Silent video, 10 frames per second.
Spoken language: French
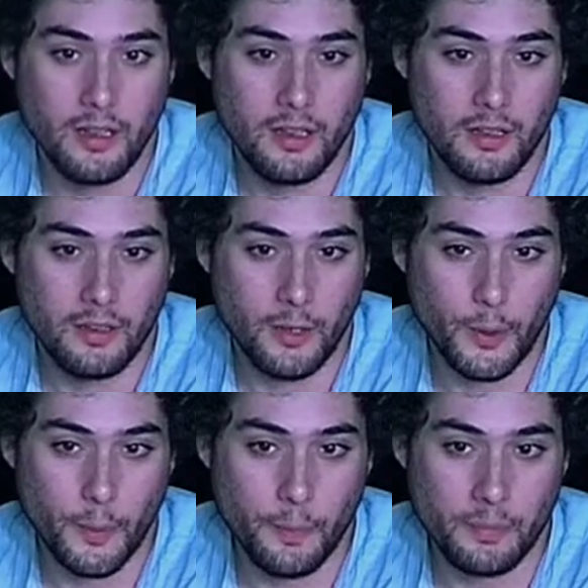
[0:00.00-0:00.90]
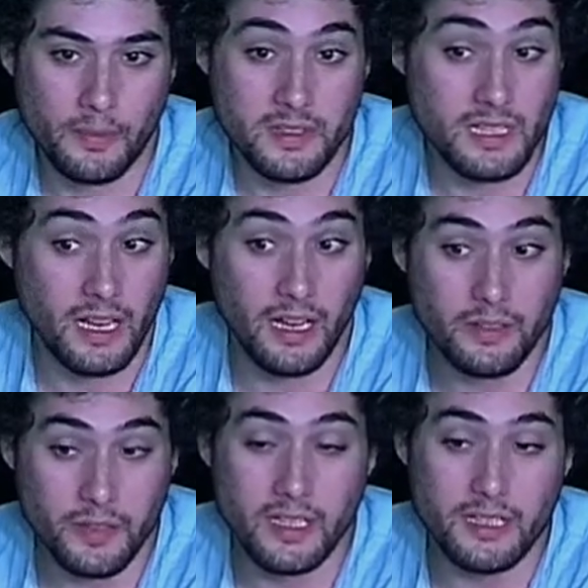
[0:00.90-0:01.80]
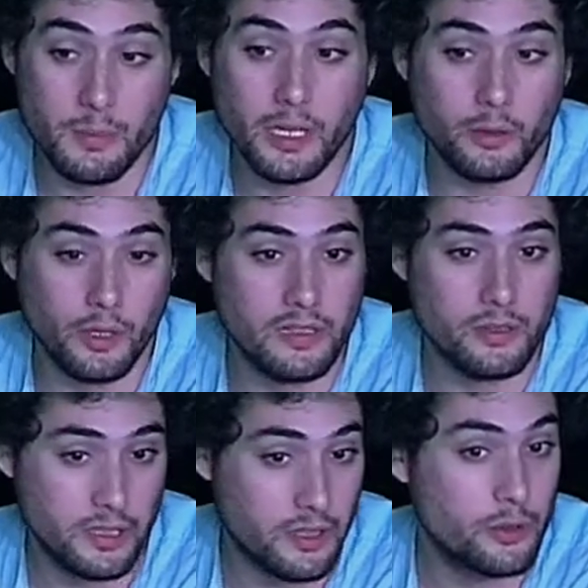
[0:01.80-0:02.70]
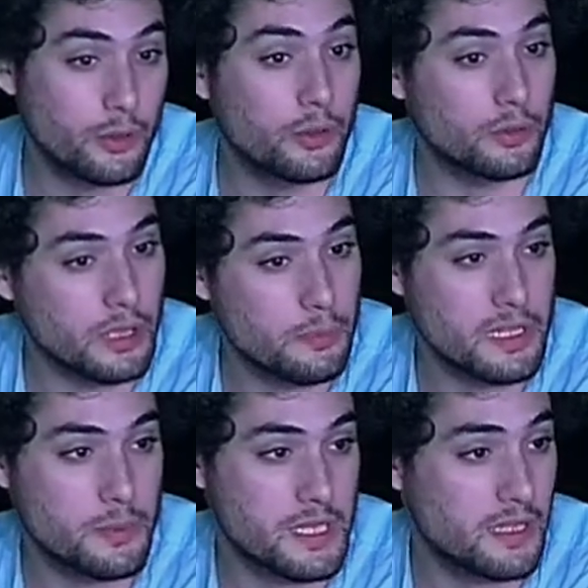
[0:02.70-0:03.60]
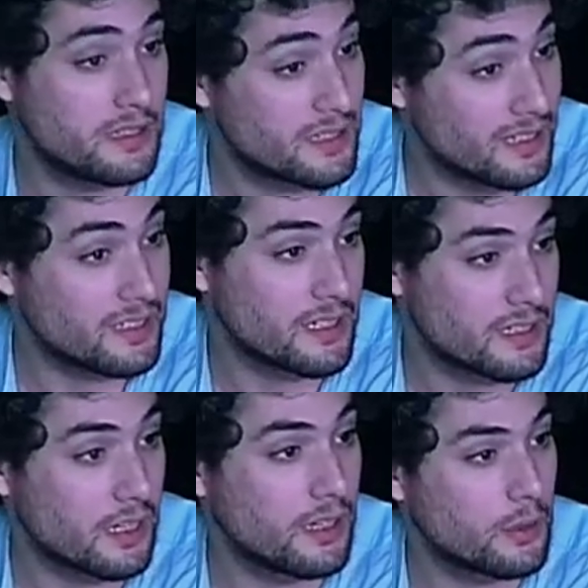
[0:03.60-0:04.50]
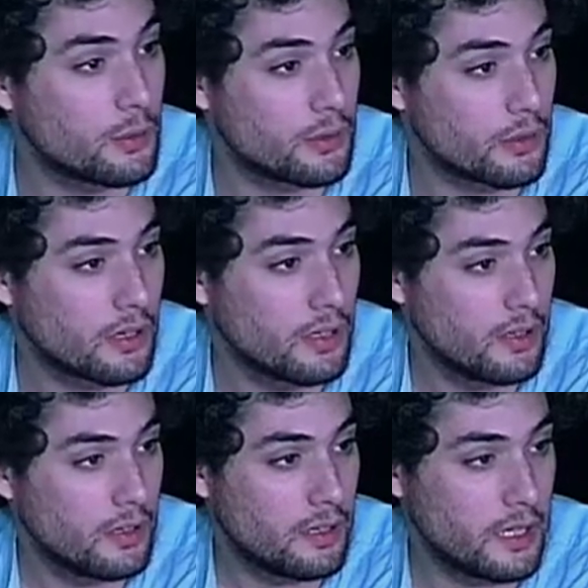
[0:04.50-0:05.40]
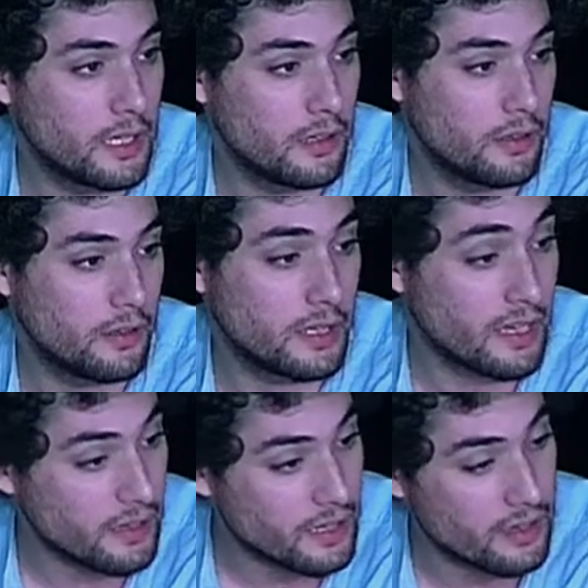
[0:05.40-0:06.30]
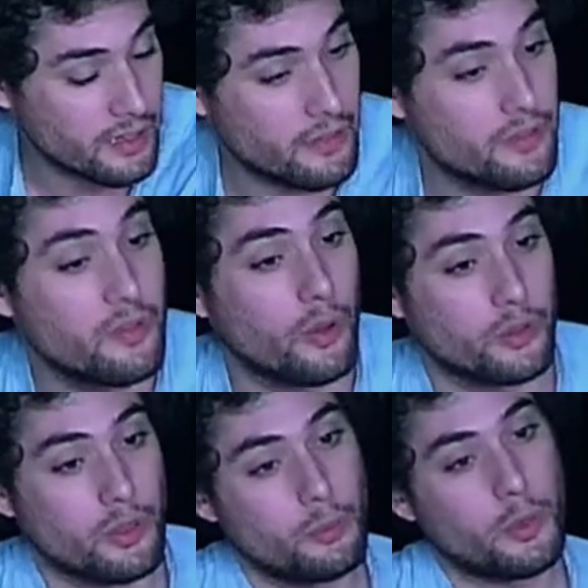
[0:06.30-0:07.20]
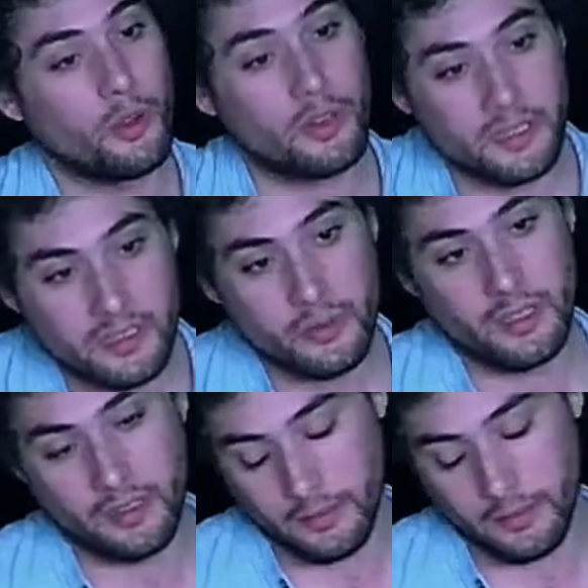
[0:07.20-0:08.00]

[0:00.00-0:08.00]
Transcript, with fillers: Euh, c'est arriver à établir une relation à quelque chose dont on n'est pas spécialiste. C'est à ça que sert la culture. Et, euh, à, vivre ensemble en collectivité.